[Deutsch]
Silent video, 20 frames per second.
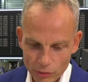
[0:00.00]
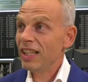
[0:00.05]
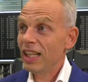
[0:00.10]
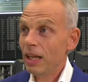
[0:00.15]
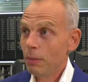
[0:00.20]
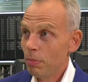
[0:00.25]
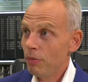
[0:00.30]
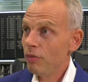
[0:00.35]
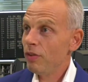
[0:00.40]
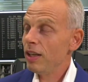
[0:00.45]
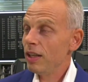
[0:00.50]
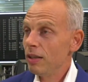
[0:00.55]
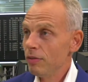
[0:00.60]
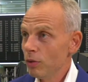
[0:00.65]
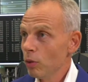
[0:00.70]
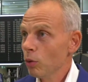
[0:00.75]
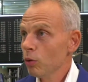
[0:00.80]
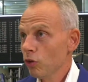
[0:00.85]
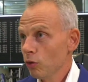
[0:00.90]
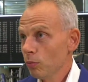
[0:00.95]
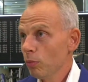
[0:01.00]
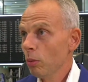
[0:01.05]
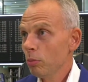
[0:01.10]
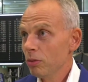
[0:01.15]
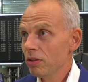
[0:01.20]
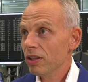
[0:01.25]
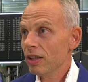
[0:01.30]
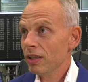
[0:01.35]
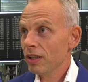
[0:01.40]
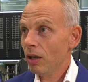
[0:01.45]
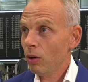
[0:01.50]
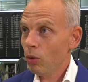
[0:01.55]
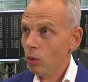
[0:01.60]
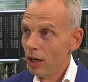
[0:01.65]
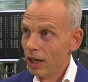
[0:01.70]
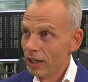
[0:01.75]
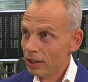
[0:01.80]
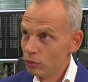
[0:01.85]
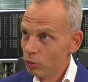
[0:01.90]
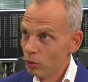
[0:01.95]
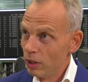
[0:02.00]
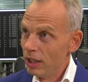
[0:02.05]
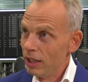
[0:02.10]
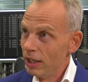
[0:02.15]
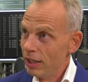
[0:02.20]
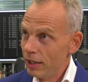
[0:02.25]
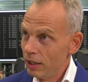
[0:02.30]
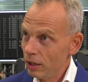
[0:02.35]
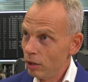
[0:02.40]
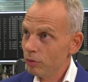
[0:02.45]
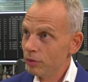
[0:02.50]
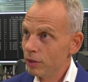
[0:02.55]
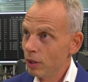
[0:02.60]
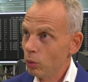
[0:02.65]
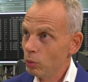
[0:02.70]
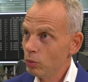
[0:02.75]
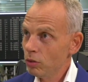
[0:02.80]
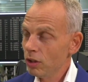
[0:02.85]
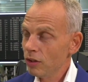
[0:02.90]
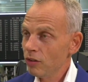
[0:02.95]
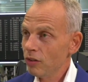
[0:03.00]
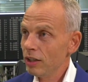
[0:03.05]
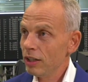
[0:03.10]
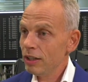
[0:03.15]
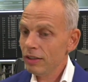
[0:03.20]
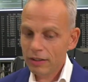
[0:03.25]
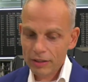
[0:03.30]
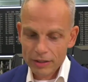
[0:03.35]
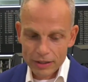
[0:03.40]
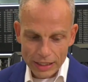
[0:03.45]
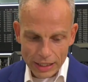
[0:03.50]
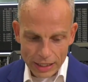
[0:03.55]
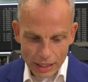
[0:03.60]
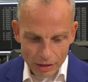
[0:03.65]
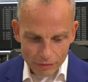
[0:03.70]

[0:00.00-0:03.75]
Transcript: In der bewegen wir uns momentan auch aktuell eher auf der Unterseite.